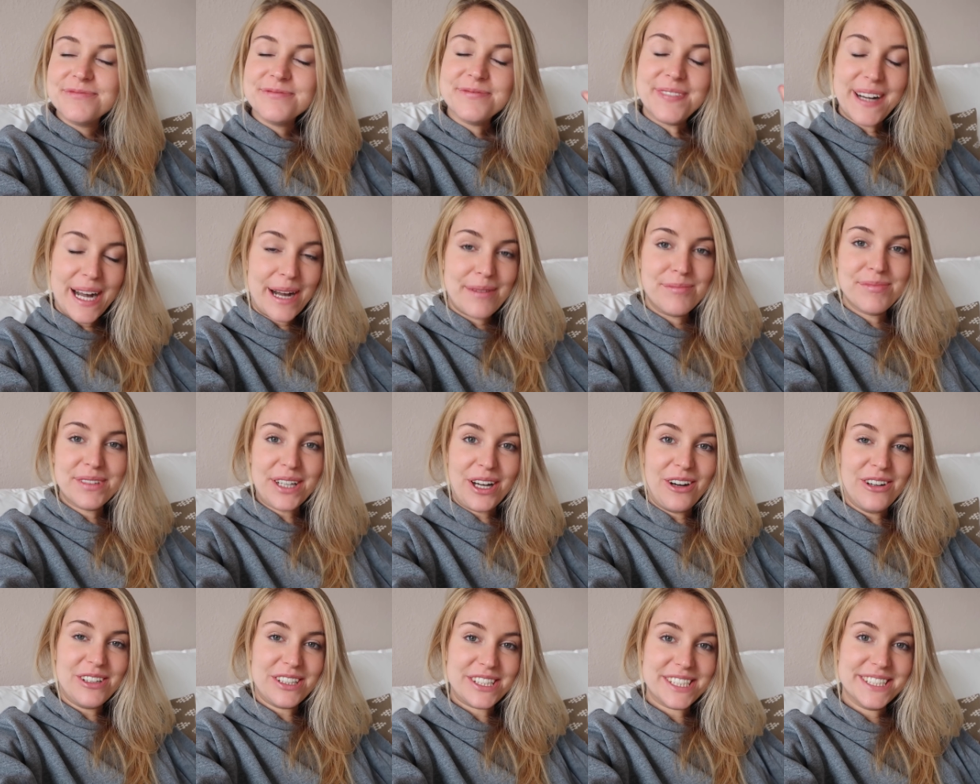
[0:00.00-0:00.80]
warm
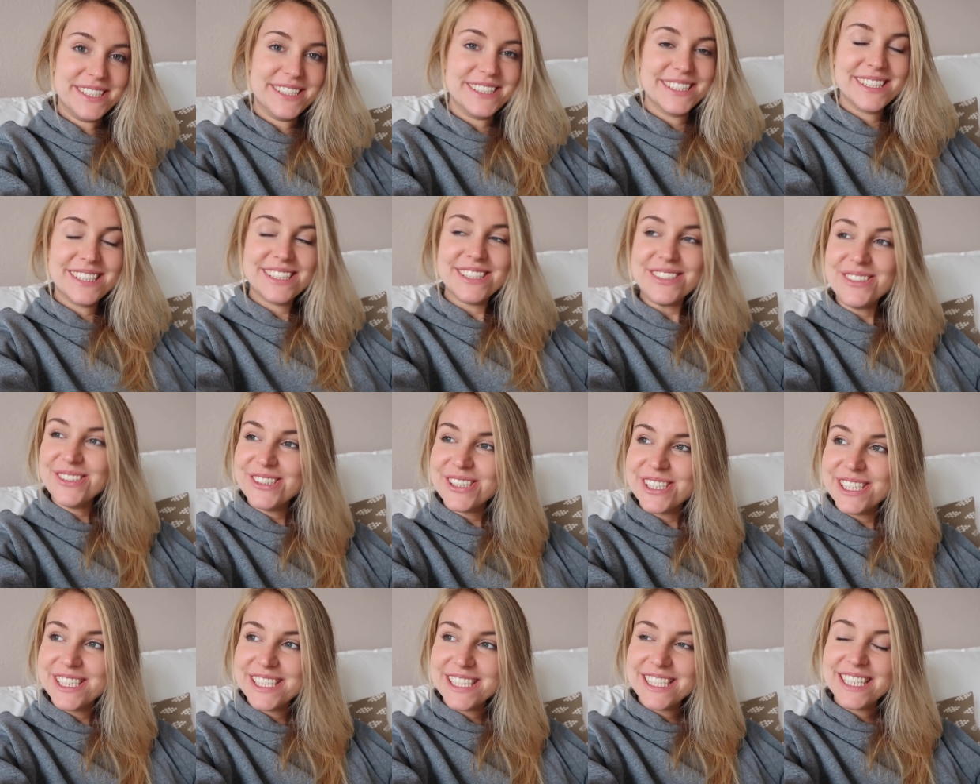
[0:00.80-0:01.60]
draußen ist
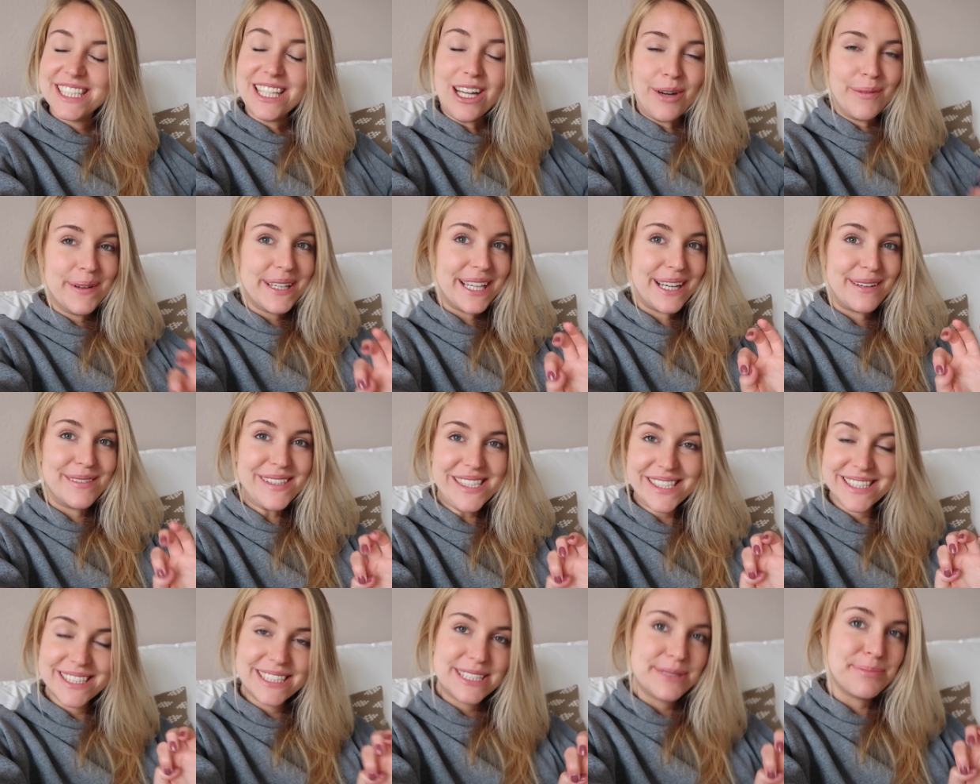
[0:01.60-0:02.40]
und ich glaube, ich habe
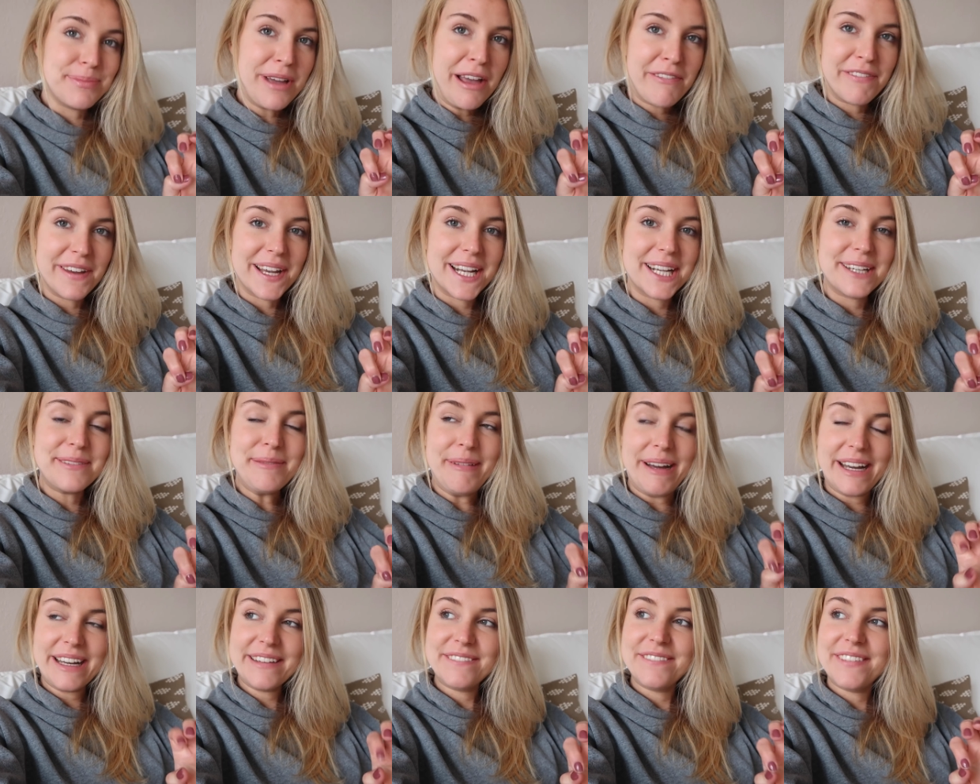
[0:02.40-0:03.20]
es richtig perfekt
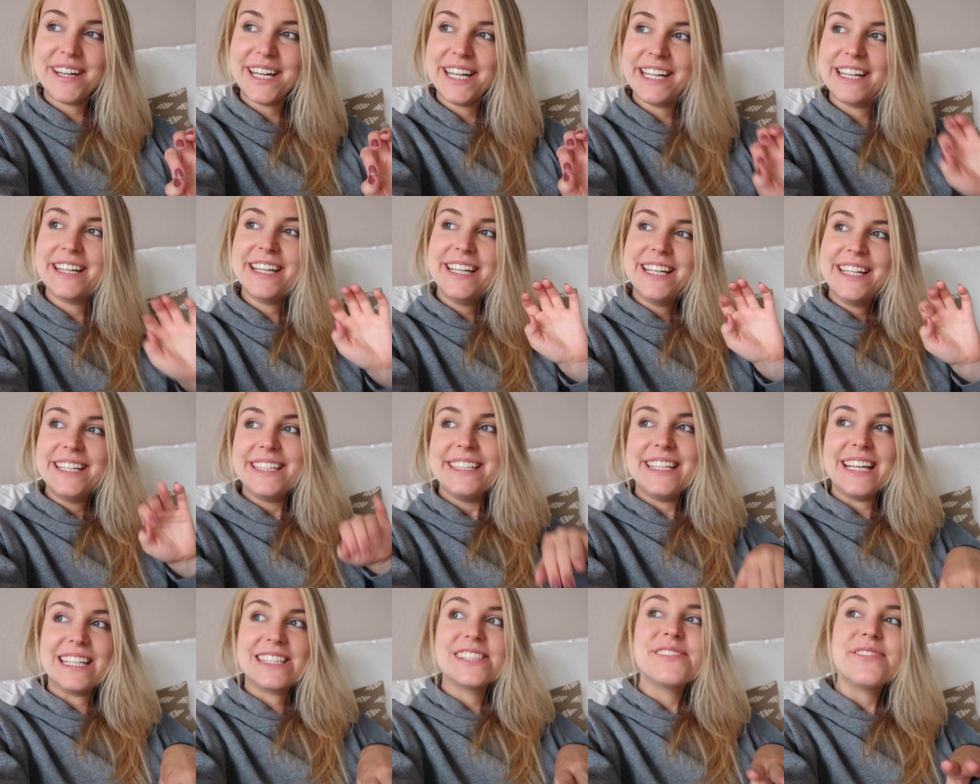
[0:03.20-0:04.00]
gemacht, weil
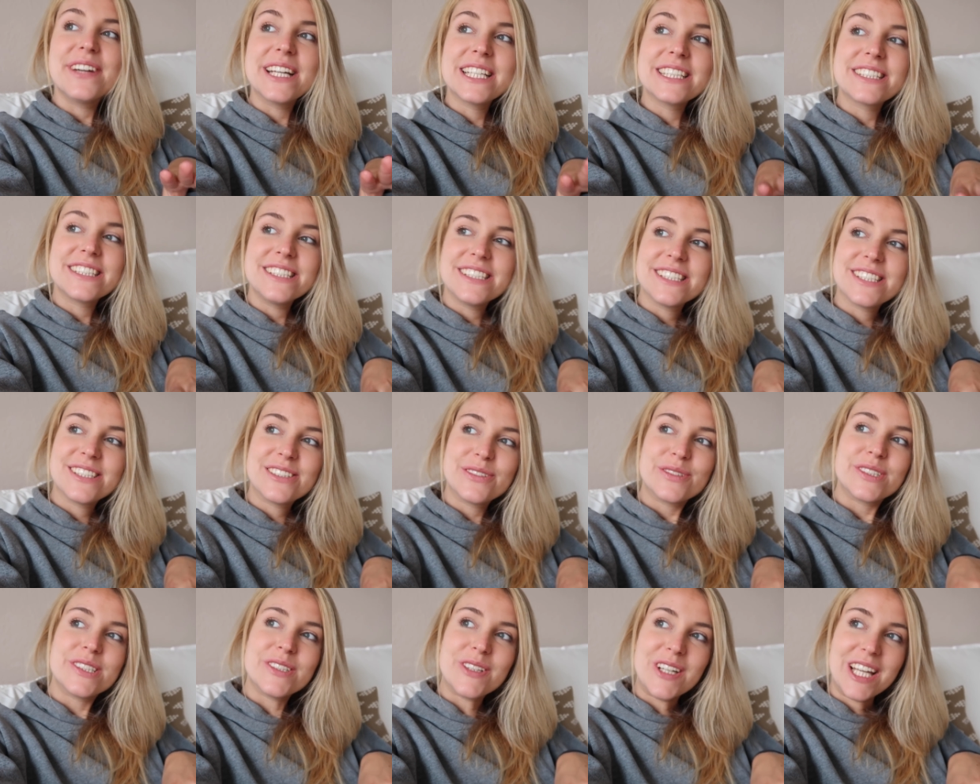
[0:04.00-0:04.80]
jetzt fängt
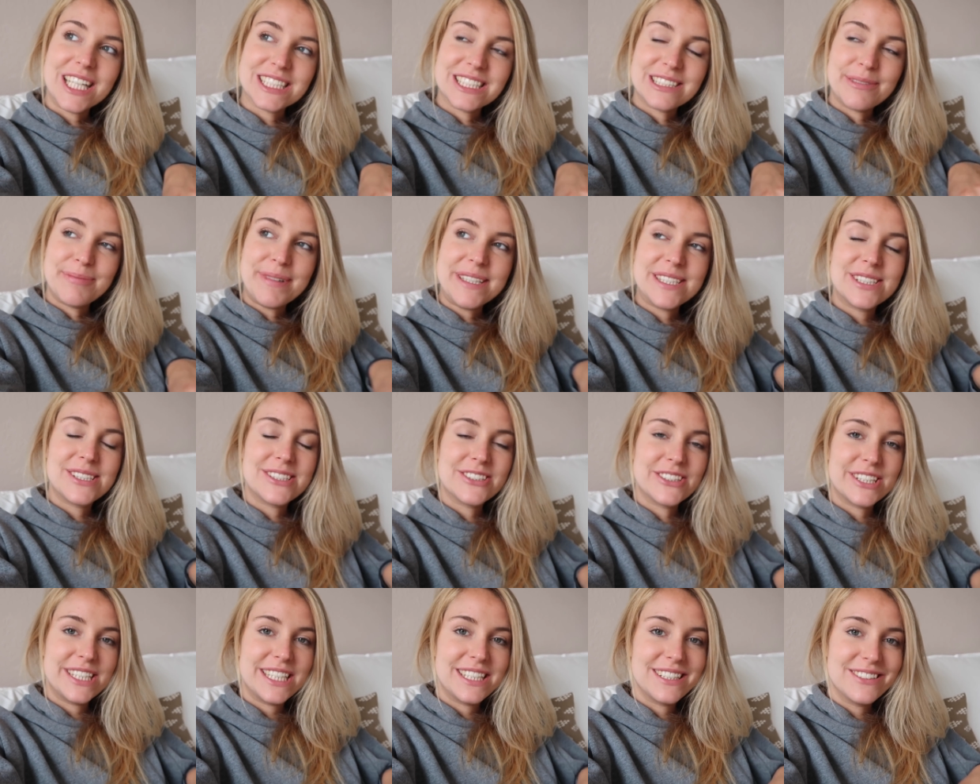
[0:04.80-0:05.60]
es so langsam an
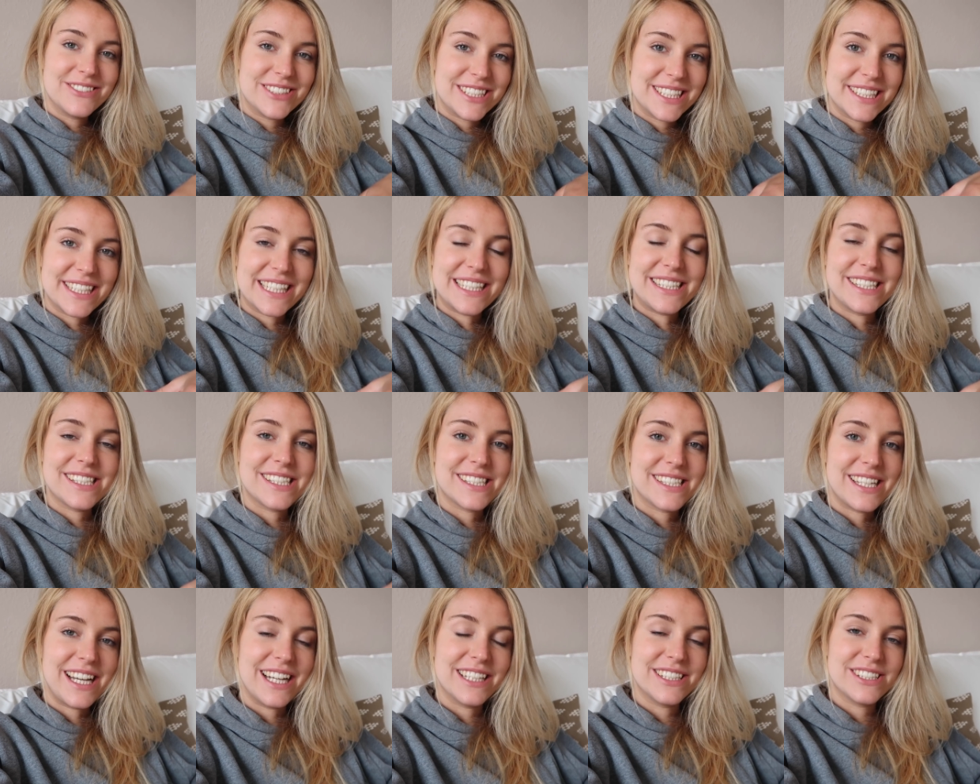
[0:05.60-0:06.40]
zu regnen und den Rest
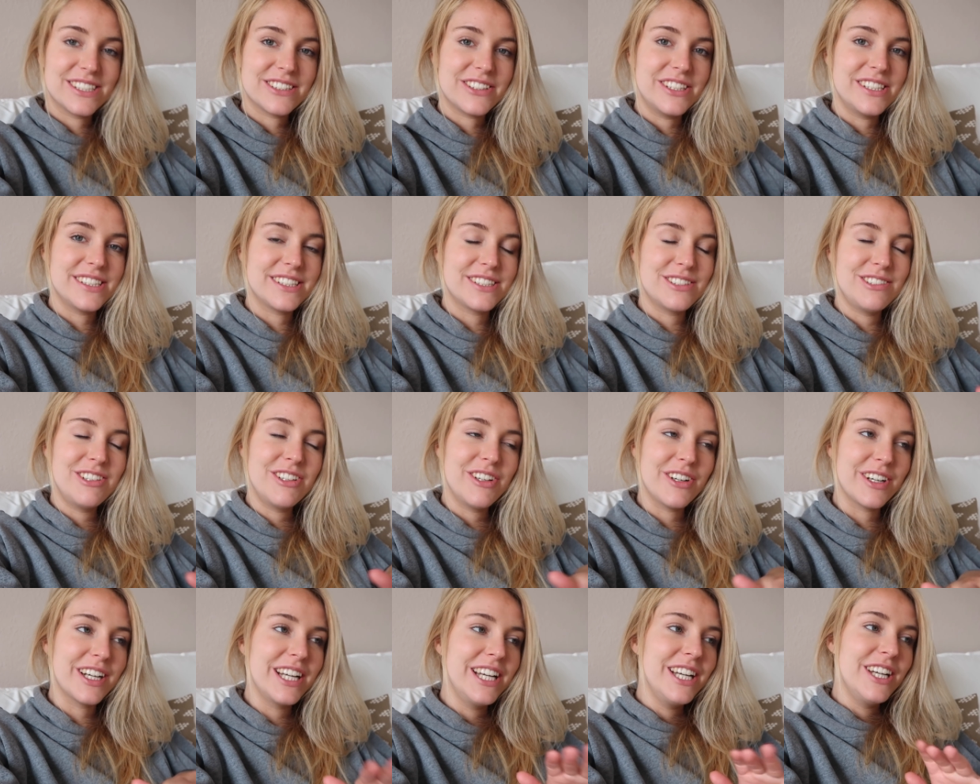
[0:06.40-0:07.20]
des Tages soll es nur
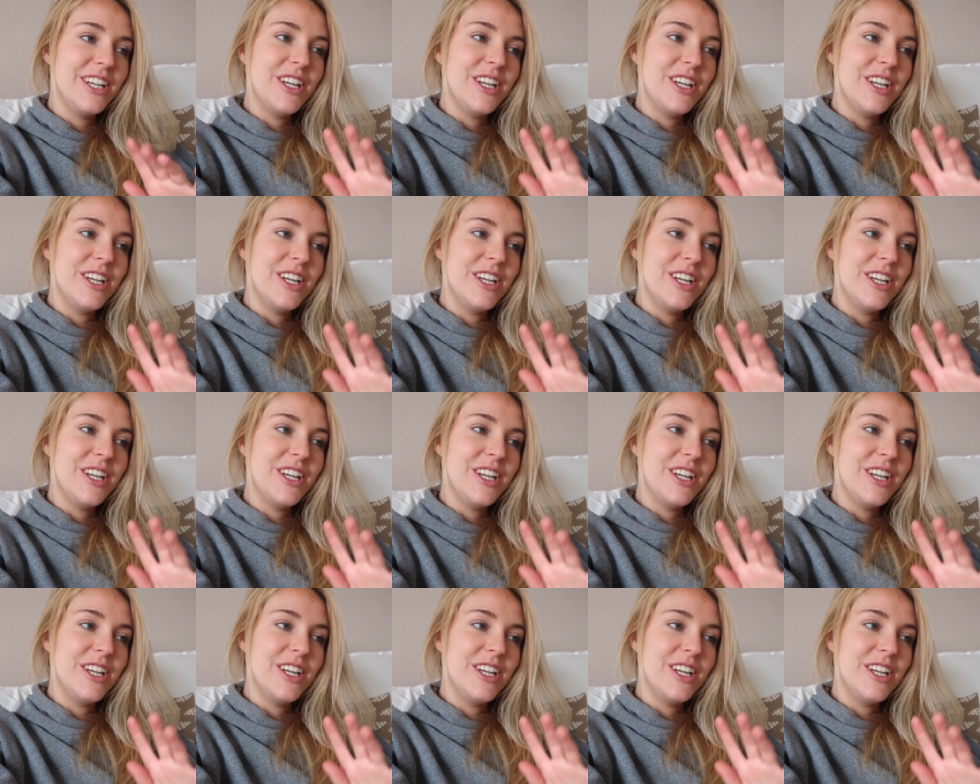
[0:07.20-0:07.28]
noch